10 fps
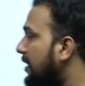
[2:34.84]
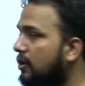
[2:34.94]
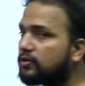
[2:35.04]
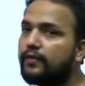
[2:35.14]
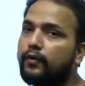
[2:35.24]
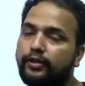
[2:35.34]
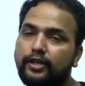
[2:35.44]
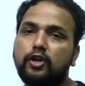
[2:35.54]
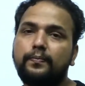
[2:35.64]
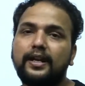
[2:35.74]
अक्रॉस जो
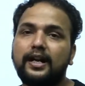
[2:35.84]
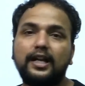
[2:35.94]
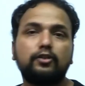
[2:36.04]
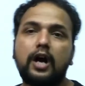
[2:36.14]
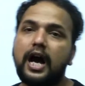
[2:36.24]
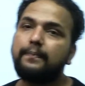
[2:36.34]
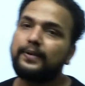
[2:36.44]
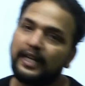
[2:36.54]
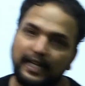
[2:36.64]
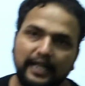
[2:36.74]
वोल्टेज ड्रॉप निकालना है तो आप
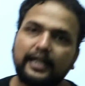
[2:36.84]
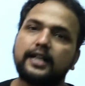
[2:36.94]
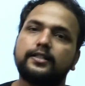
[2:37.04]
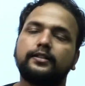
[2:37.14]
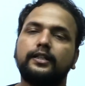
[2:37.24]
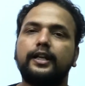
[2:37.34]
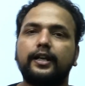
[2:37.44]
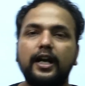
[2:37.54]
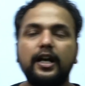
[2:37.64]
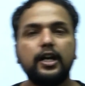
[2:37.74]
नहीं निकाल सकते ठीक
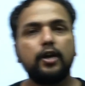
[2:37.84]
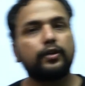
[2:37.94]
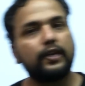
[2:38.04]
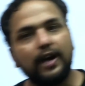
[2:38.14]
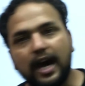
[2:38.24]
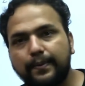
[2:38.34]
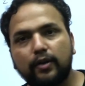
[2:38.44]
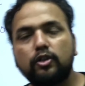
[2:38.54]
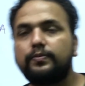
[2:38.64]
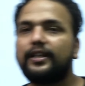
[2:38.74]
है ना क्योंकि वहां पर
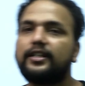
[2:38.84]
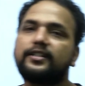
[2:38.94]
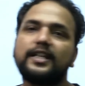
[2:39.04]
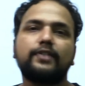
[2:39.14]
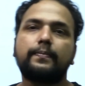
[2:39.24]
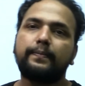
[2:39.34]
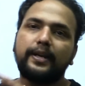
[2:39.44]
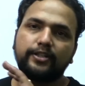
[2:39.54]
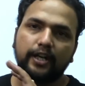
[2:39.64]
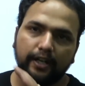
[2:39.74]
कुछ भी रजिस्टेंस वहां पर
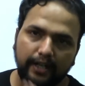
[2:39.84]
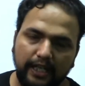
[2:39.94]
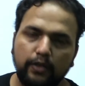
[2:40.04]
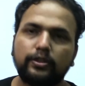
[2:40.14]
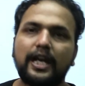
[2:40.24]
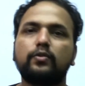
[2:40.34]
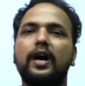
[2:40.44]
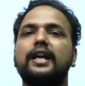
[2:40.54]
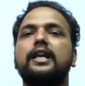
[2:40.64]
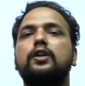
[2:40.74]
मैंशन नहीं होता है तो
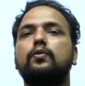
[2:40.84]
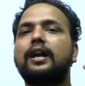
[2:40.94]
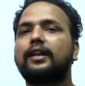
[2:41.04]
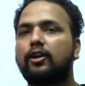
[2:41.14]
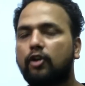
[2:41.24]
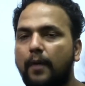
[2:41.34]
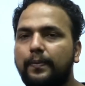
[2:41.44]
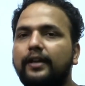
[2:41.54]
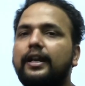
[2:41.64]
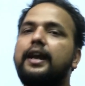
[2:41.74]
आई इंटू आर का ड्रॉप
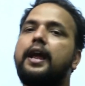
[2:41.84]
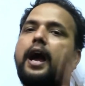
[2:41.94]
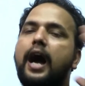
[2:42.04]
करके